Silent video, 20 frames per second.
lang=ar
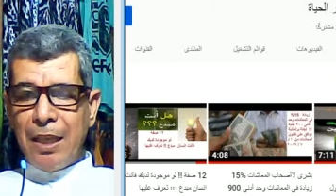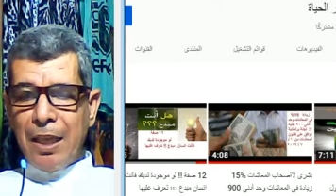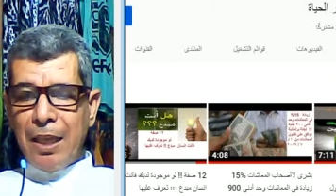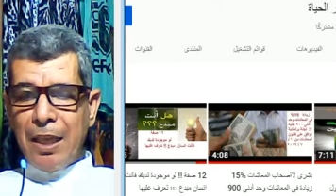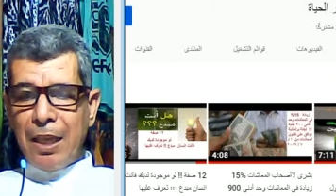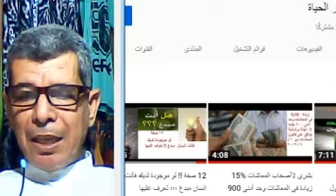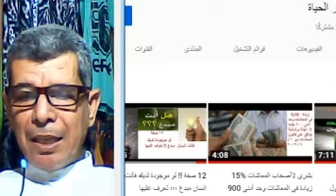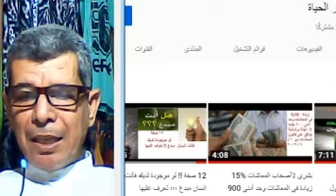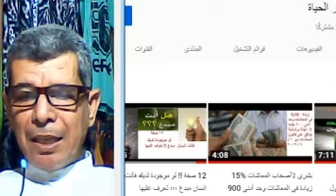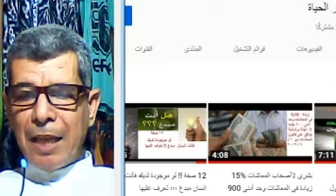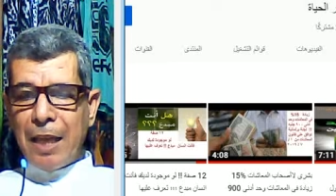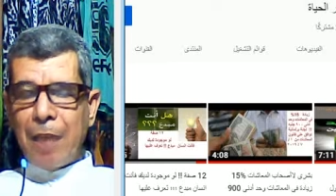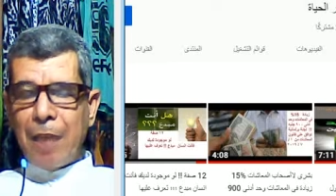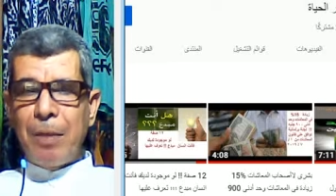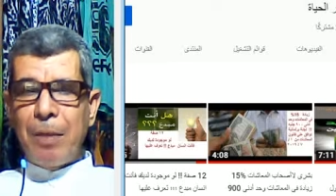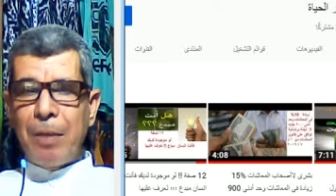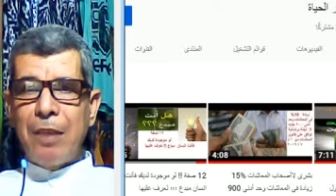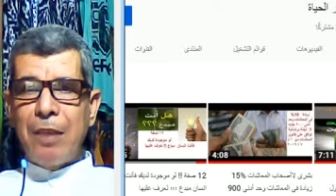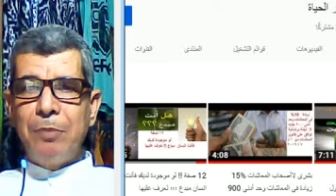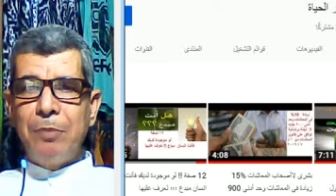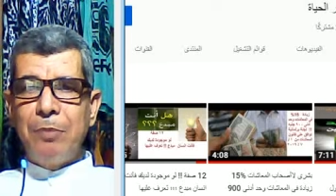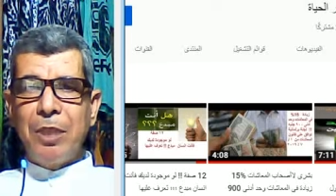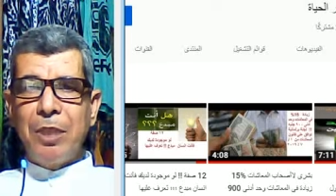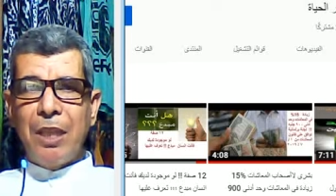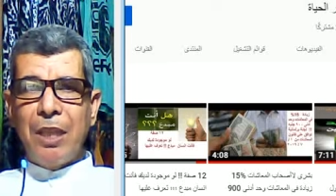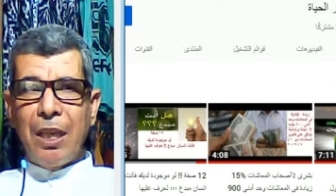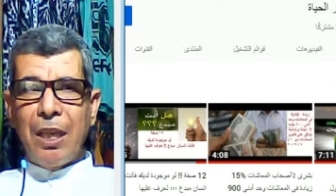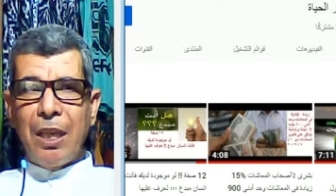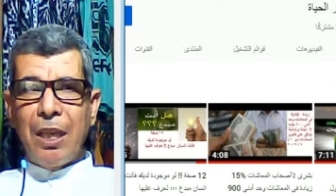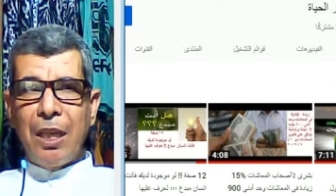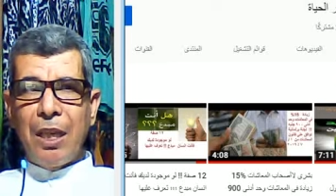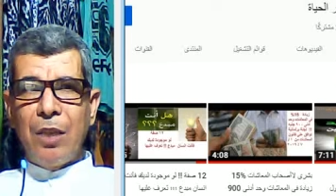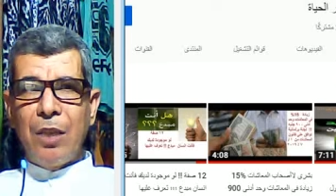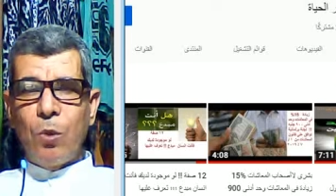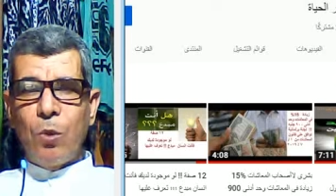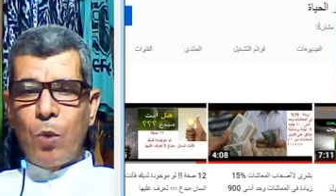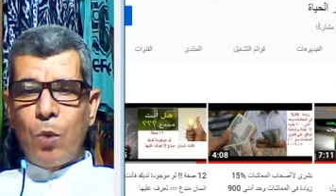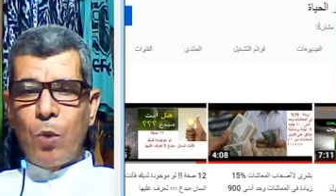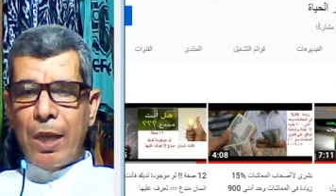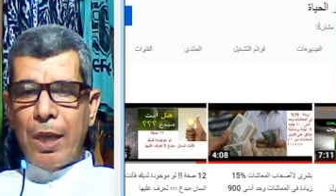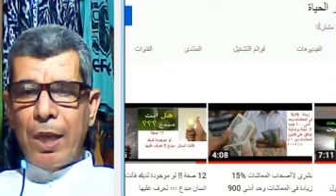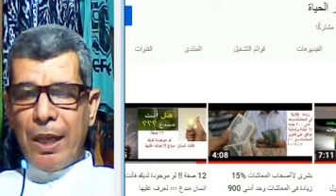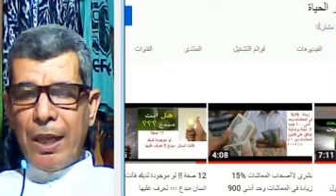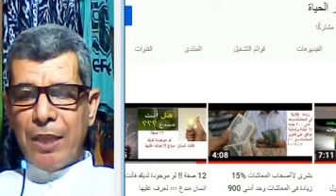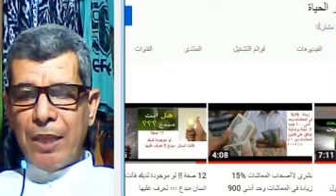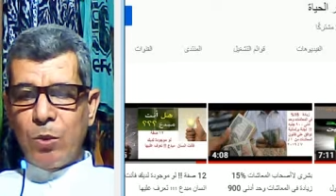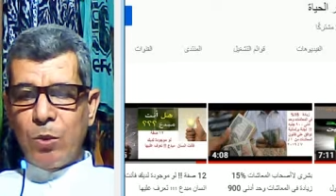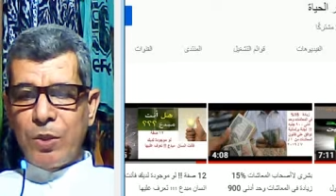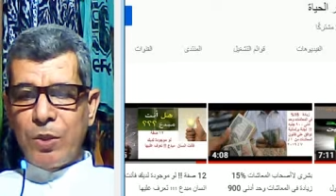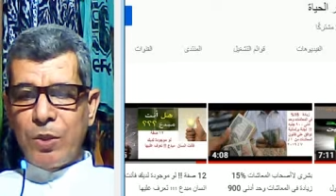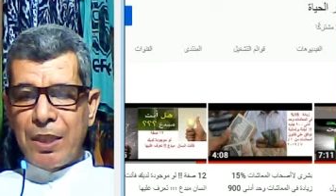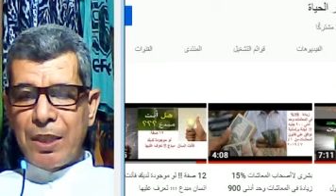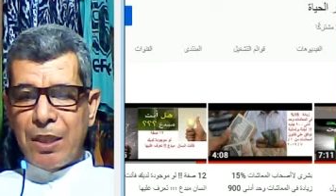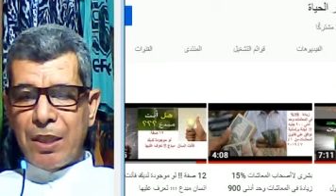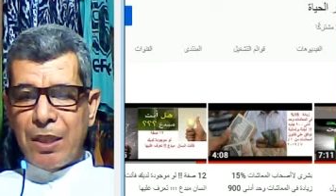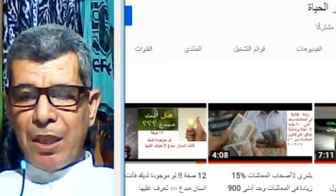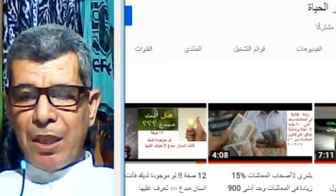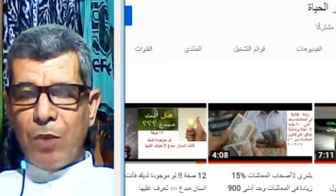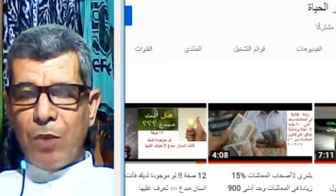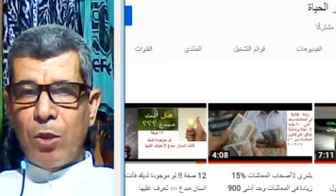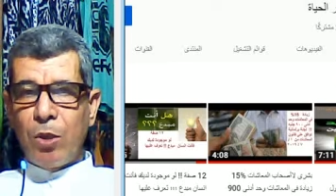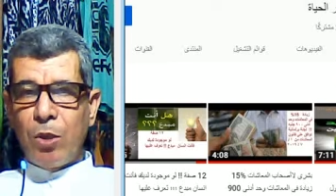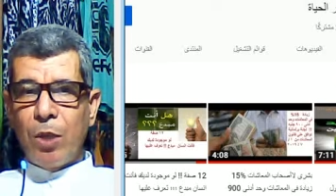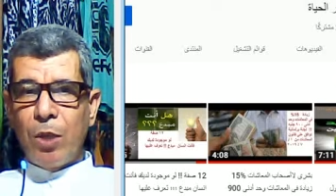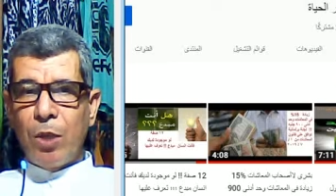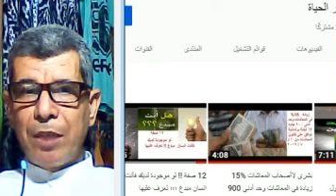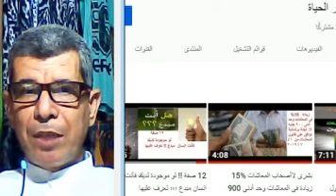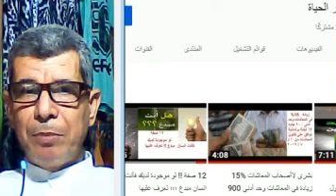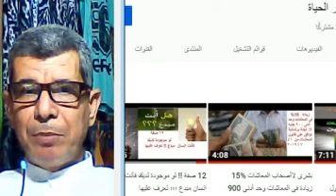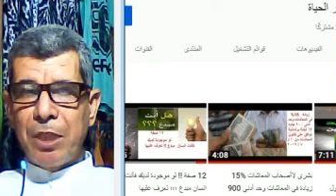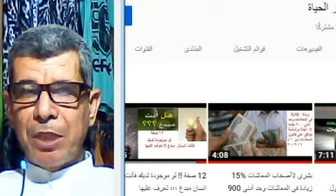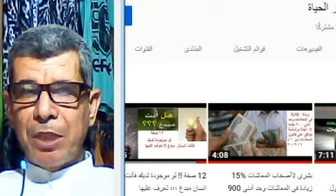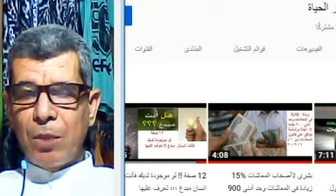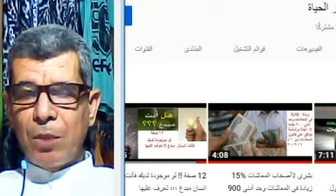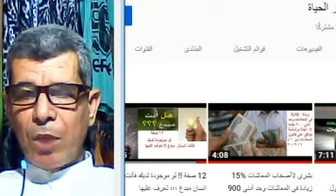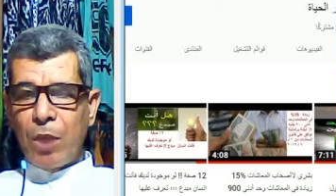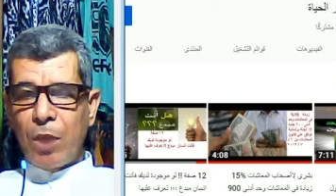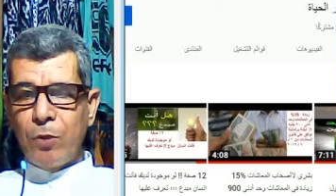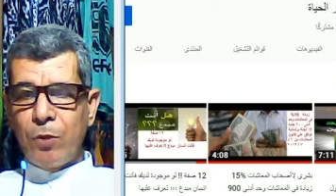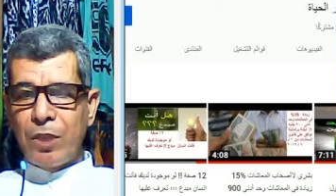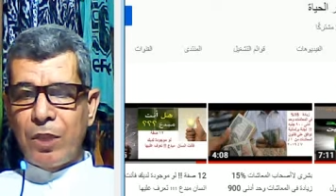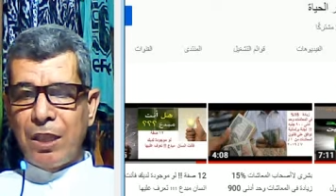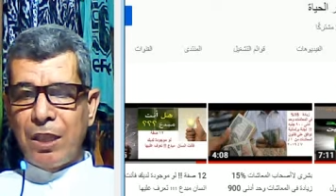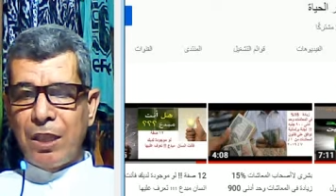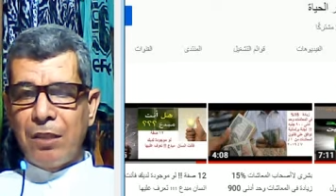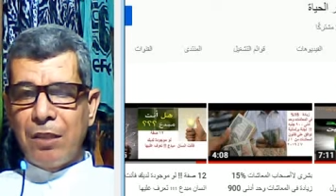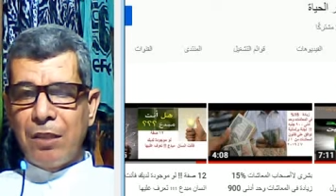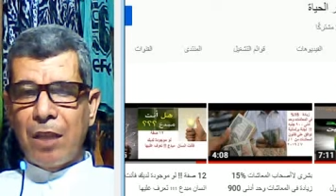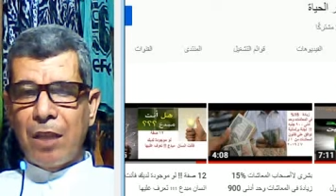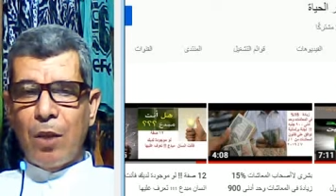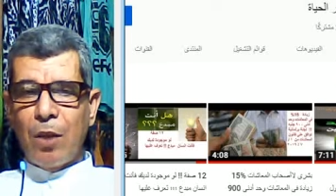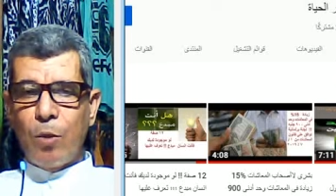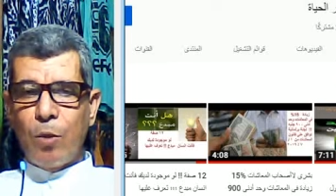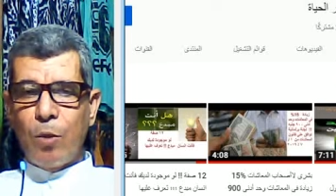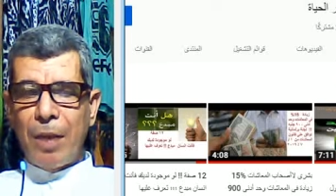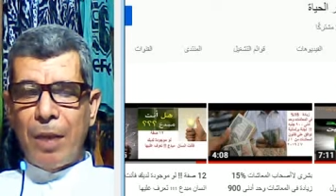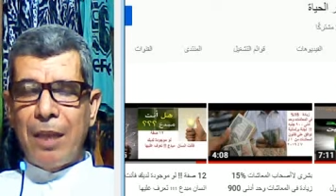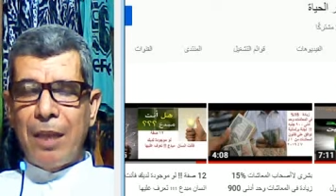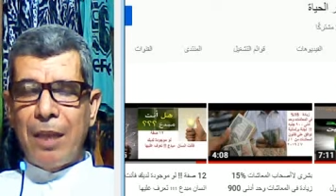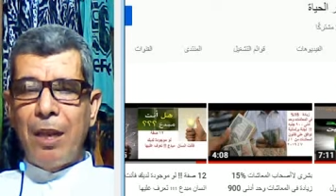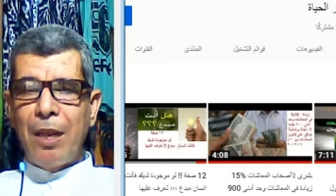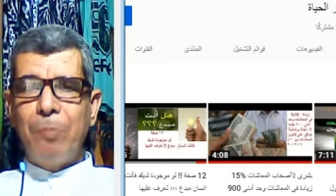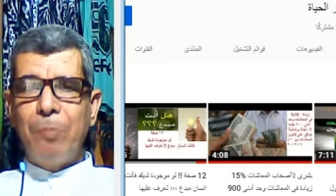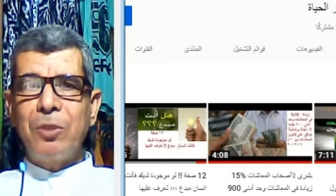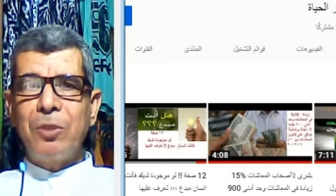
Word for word: آه، يعمل 261 ويجرب 261 تجربة لم